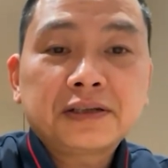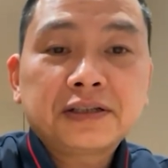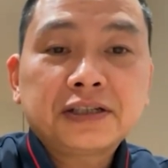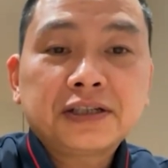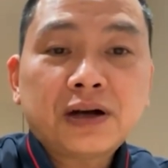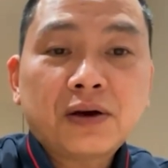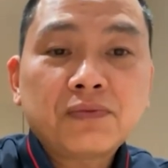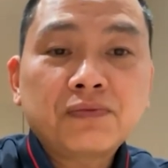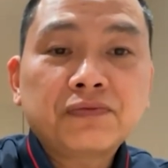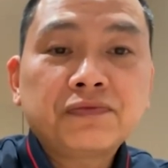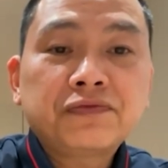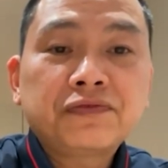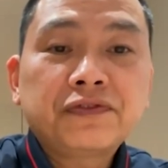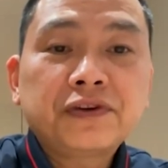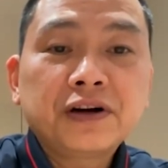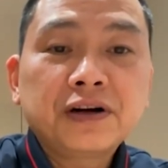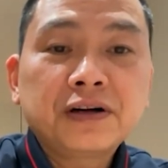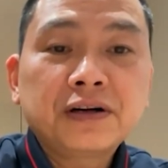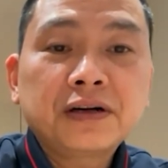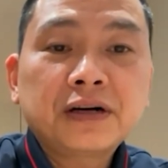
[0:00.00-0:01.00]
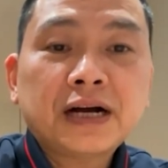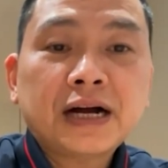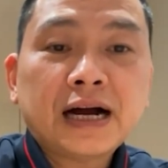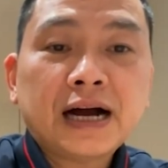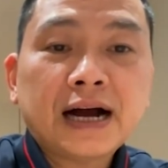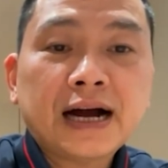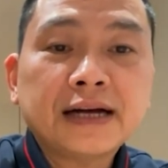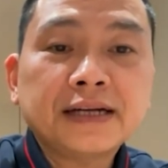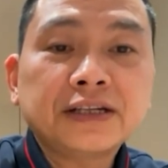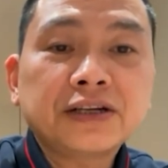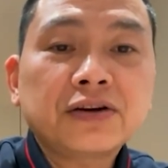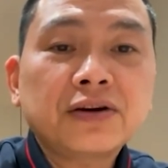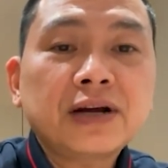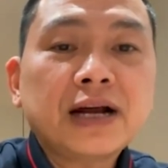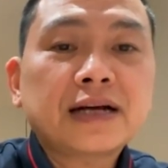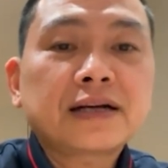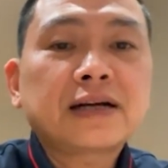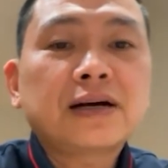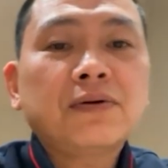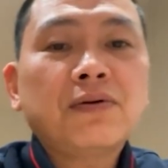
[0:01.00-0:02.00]
Trọng Phương Khải có
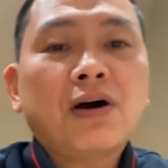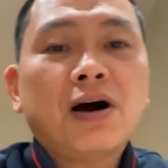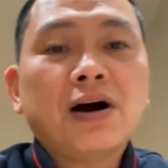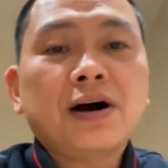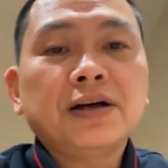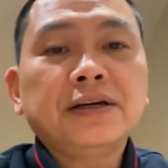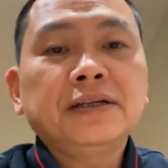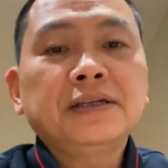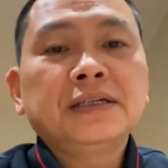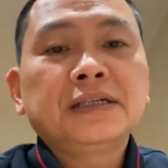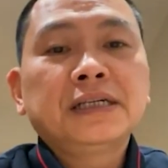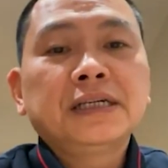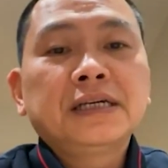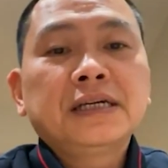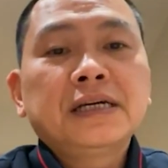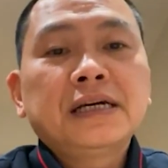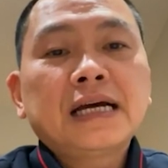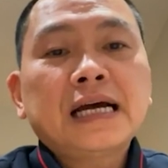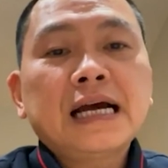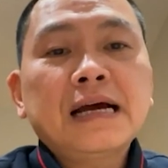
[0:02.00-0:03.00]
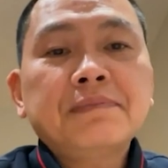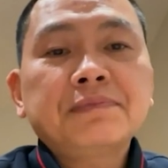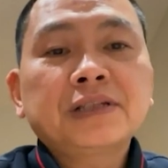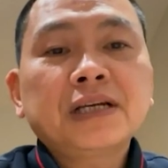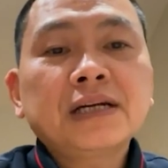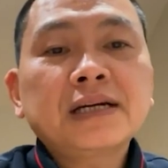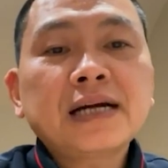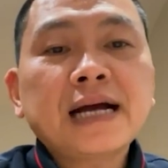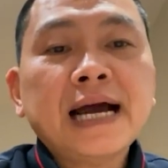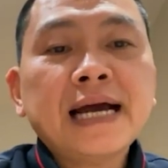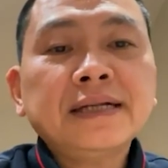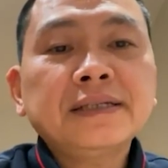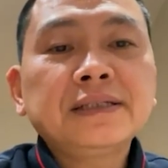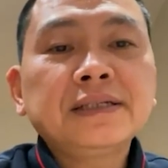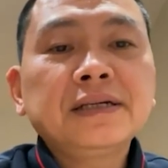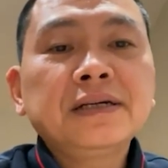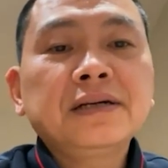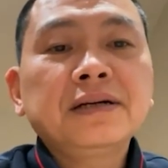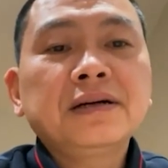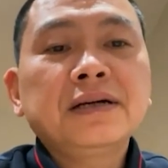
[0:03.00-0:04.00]
đặt câu hỏi: em rất ghét
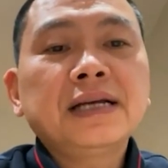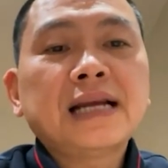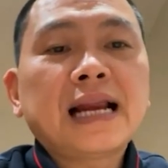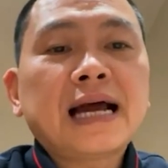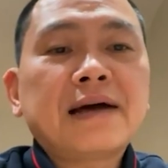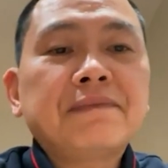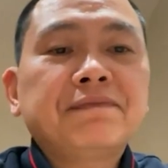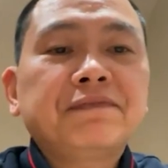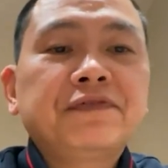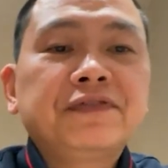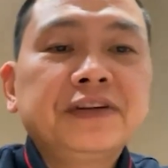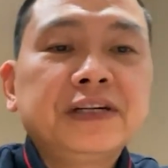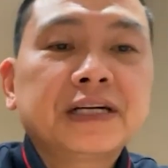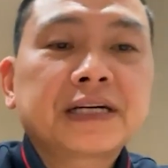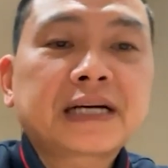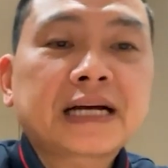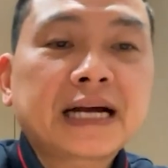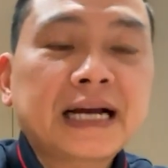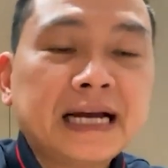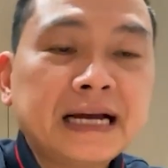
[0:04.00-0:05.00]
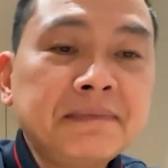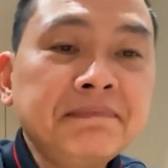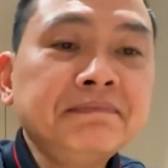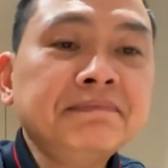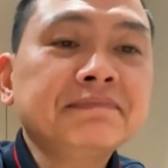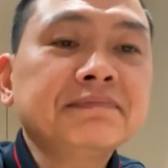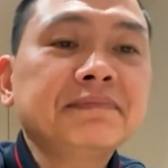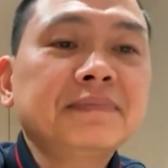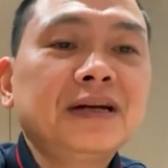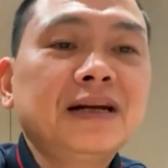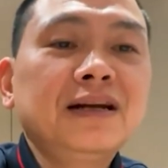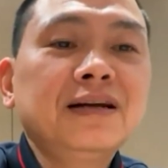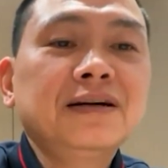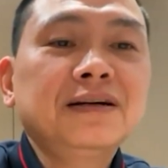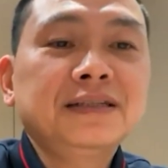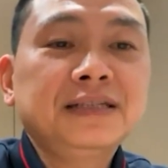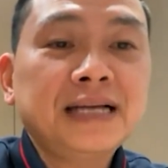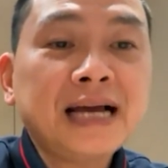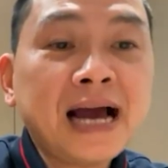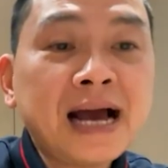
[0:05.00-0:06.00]
những người làm việc kém,
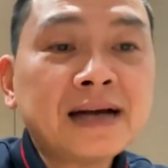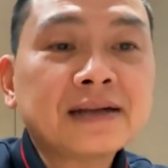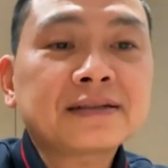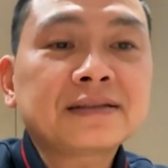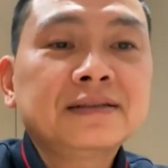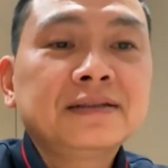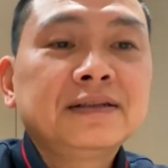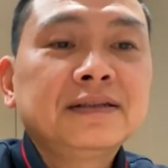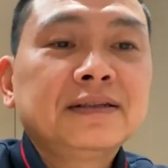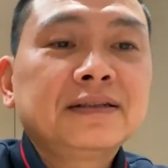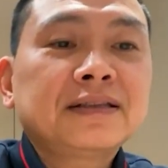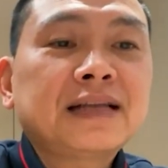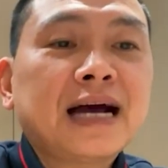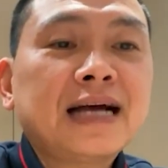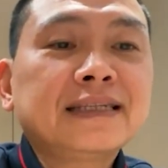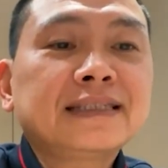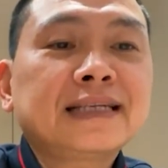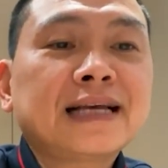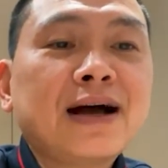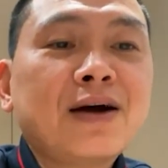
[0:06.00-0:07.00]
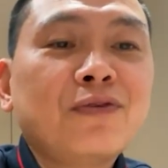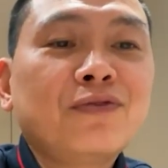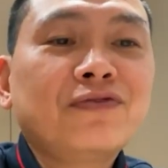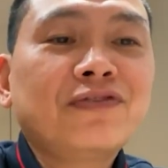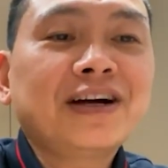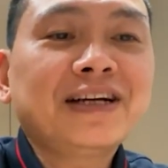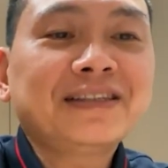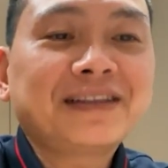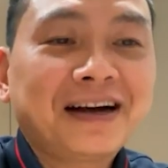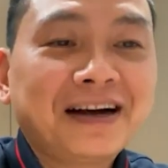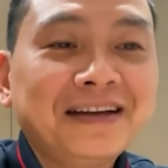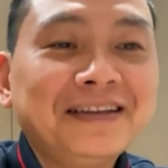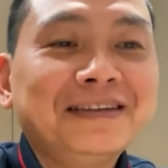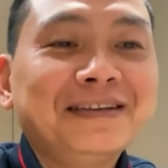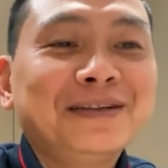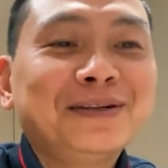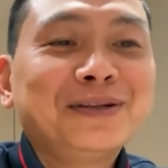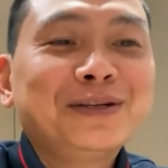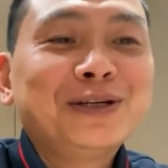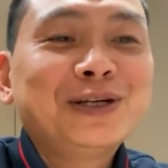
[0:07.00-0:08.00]
lời nhác. Tại sao vậy thầy?
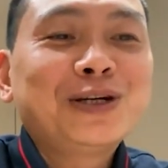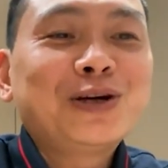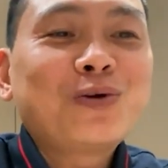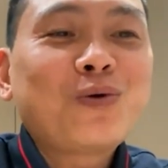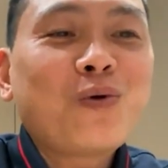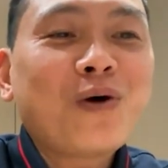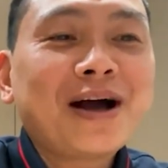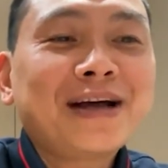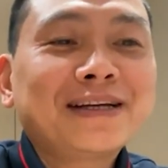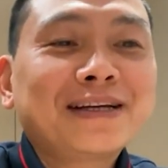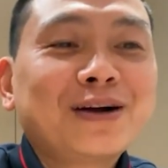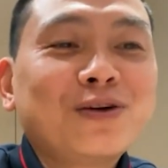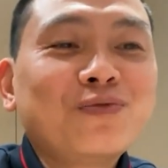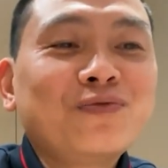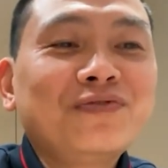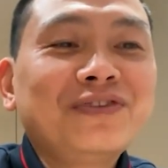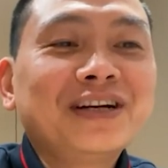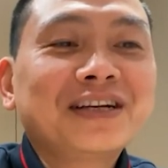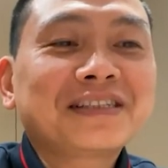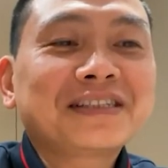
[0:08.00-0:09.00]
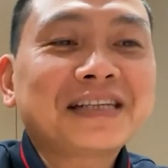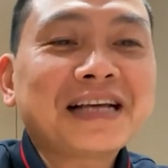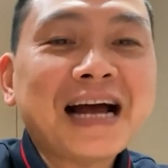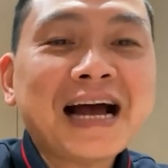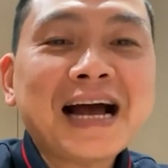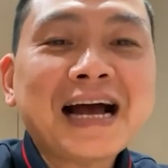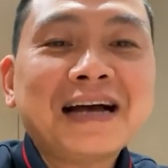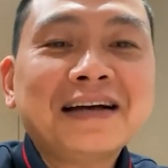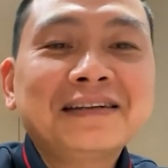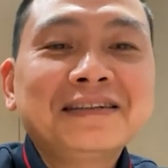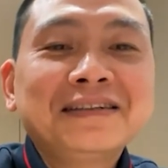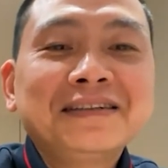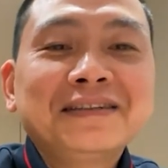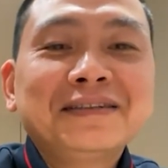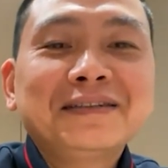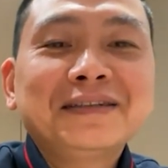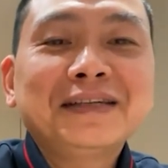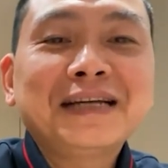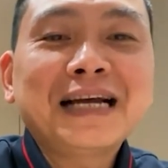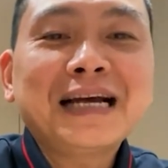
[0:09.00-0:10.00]
Ngoài công việc ra
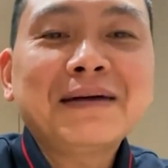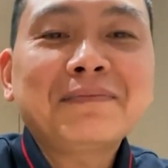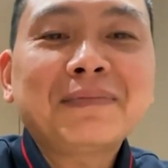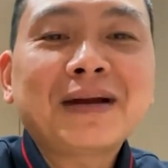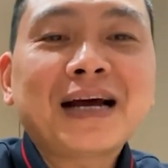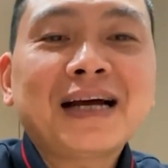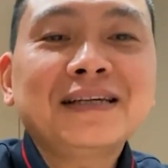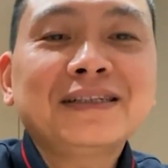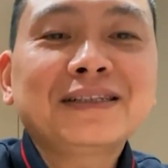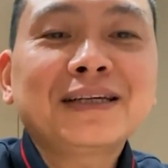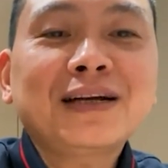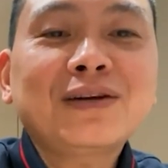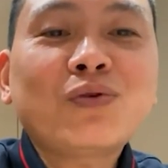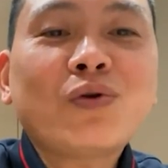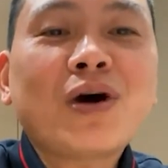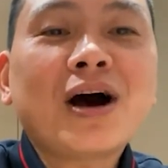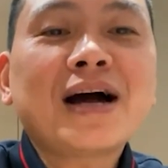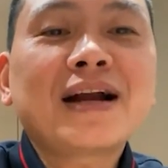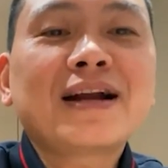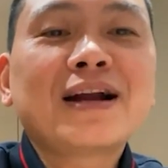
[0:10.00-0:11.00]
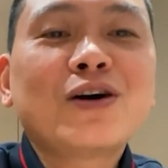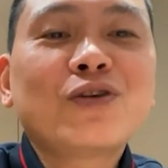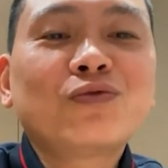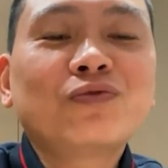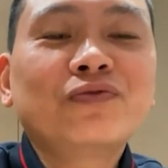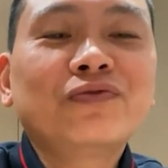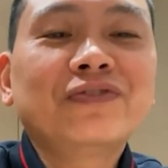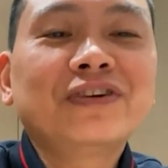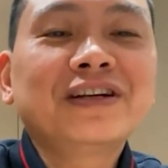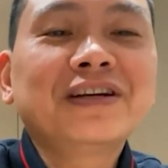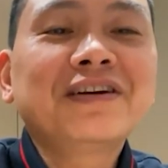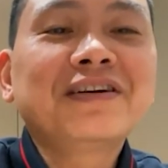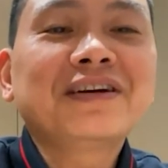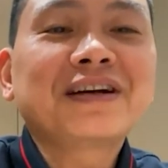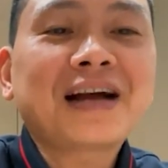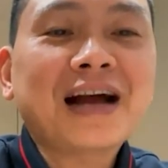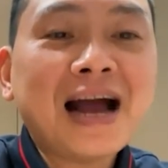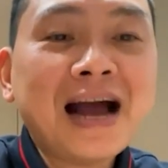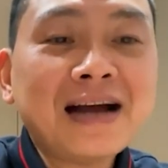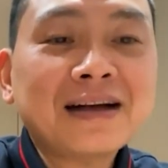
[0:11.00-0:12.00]
thì em lại rất hòa đồng với người
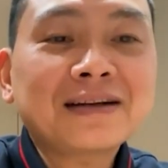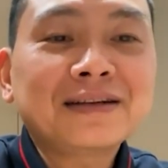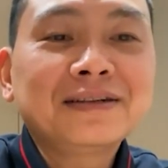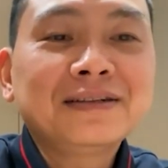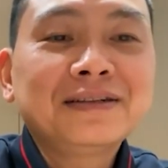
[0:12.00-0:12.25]
khác.